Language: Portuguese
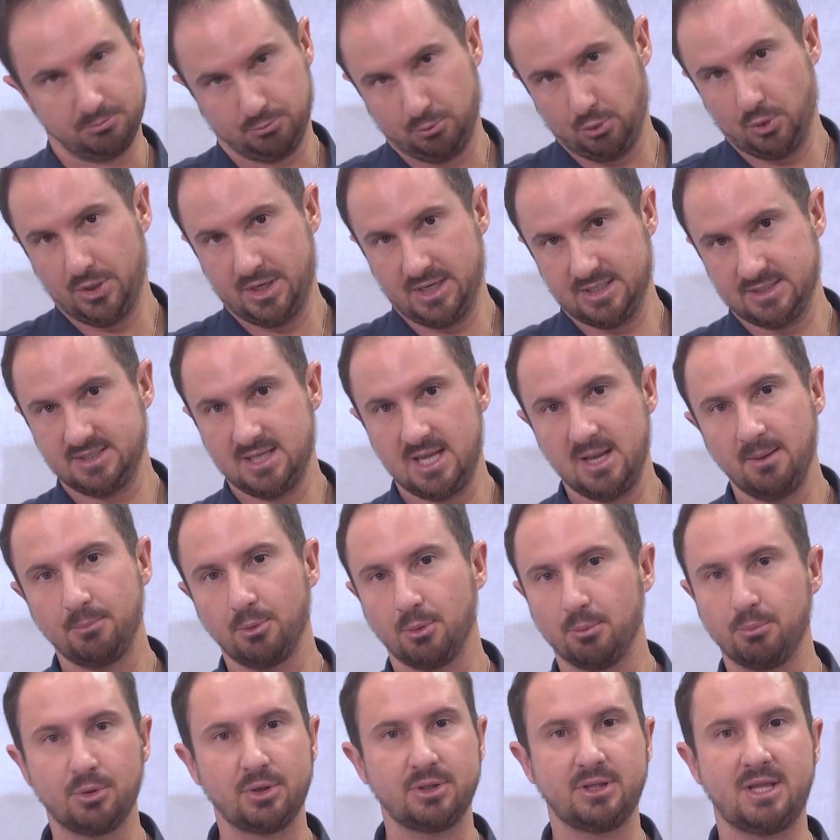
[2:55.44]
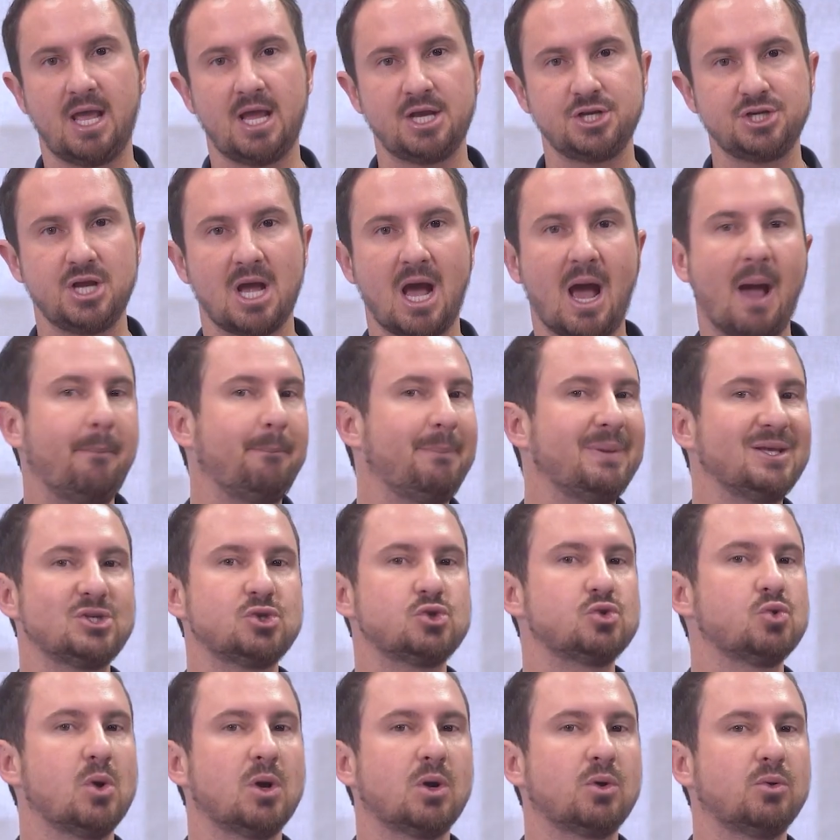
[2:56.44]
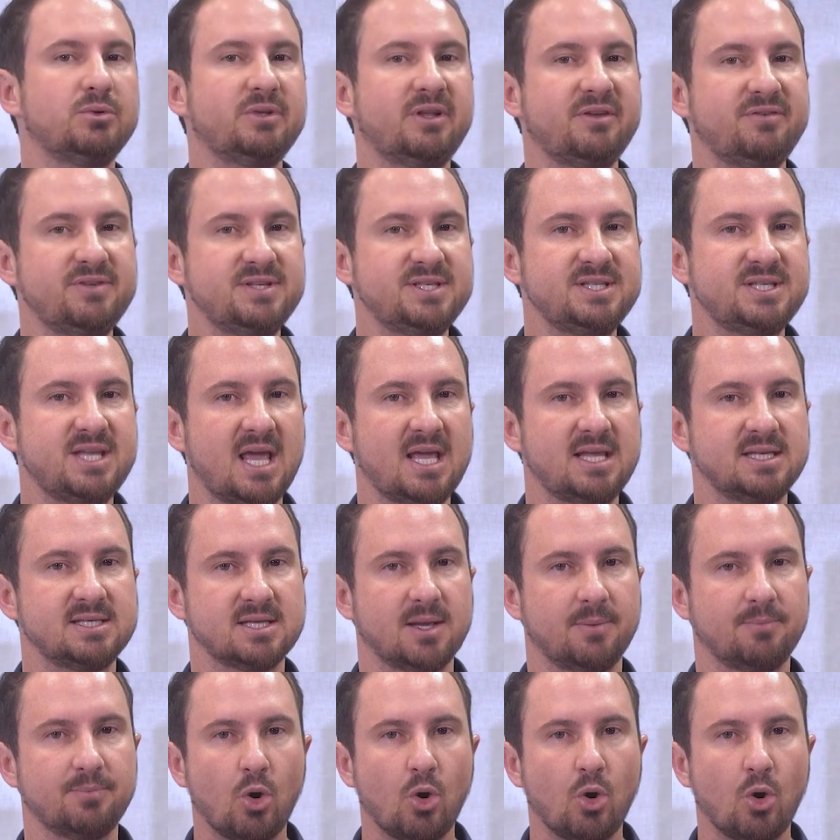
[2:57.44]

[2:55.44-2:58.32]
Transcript: por exemplo, protege a pessoa com deficiência?